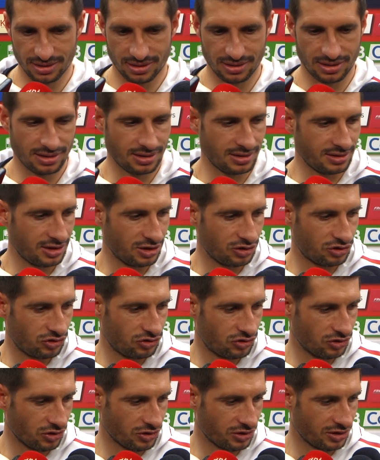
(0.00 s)
di dieci
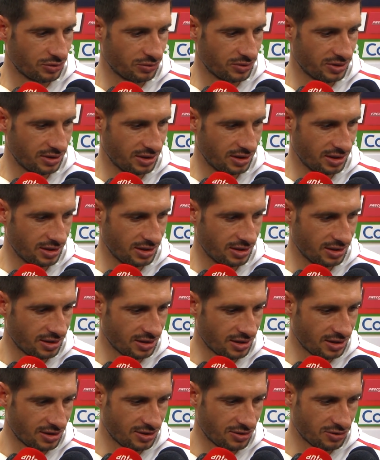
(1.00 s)
giorni, quindi
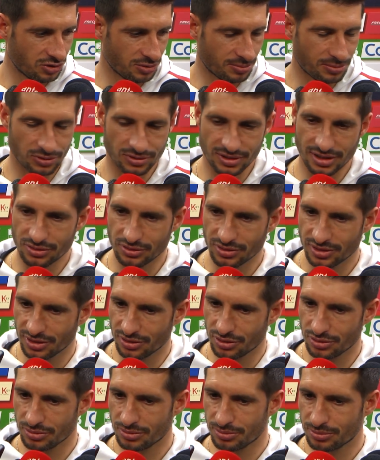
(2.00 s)
sono portato
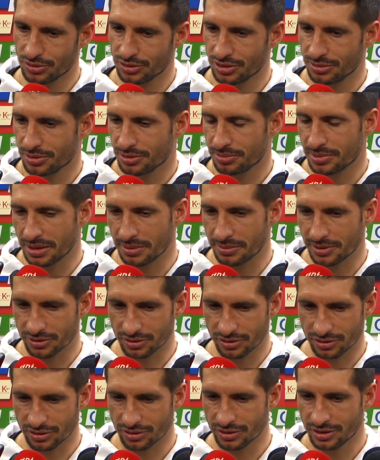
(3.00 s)
dietro un po' di problemi,
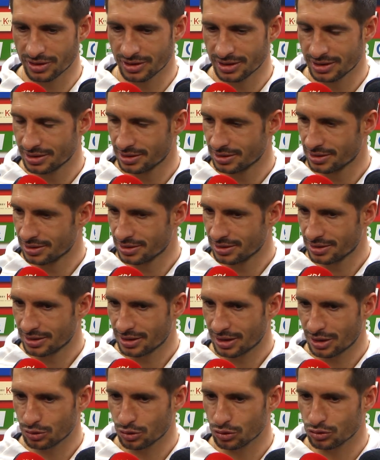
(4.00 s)
però
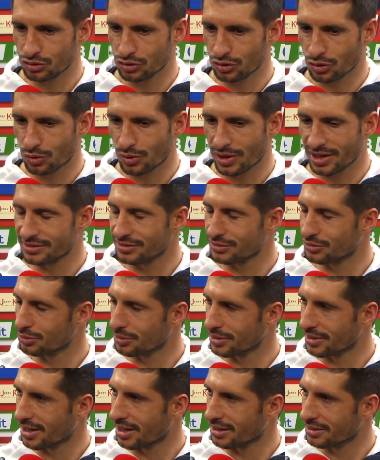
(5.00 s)
ad oggi l'ho quasi
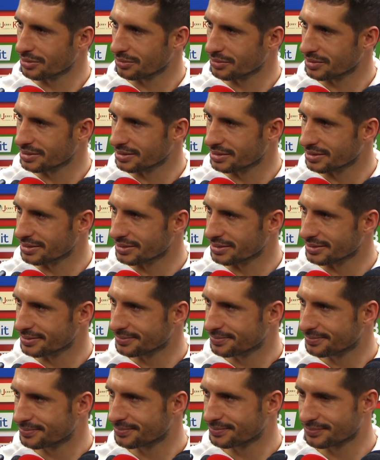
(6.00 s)
superati, quindi
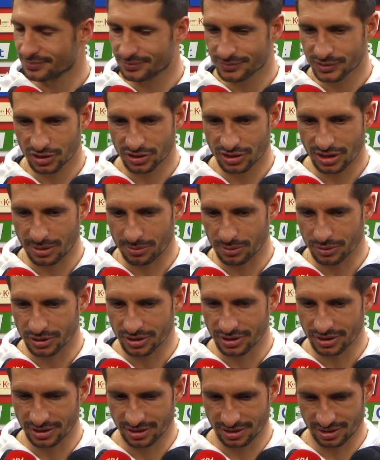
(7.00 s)
cerchiamo
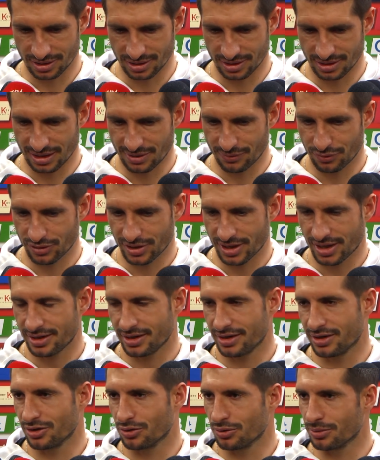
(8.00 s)
di
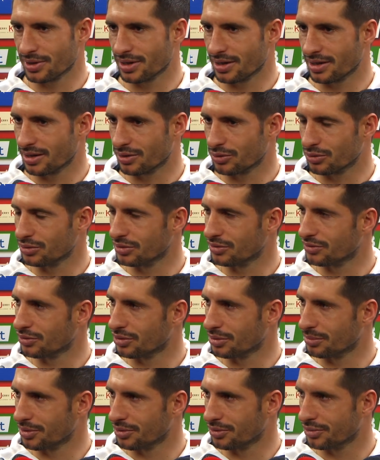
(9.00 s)
lavorare e recuperare la
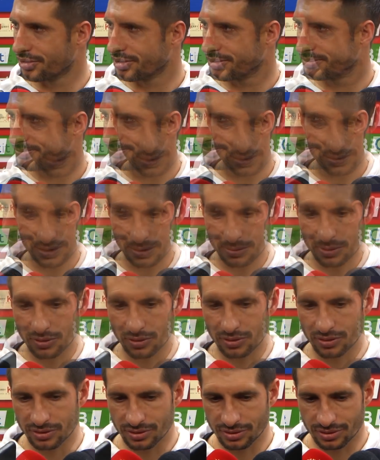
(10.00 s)
condizione migliore.
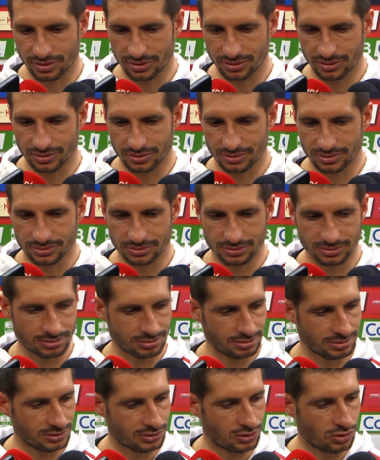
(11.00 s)
Siamo
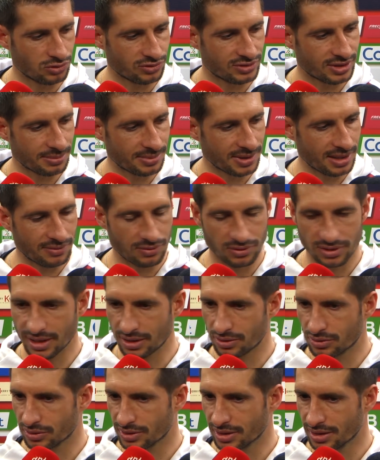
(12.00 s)
consapevoli
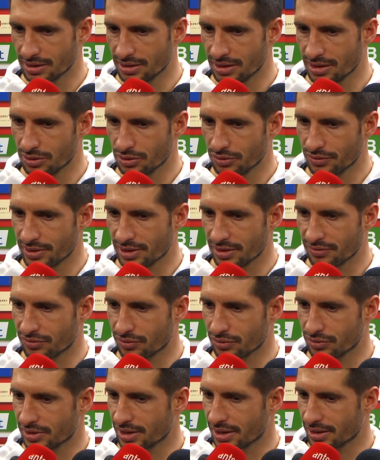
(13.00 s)
ecco, di dover
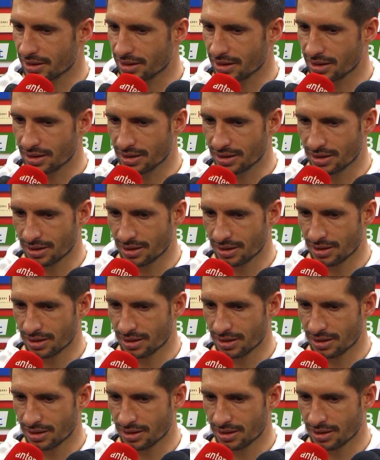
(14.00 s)
affrontare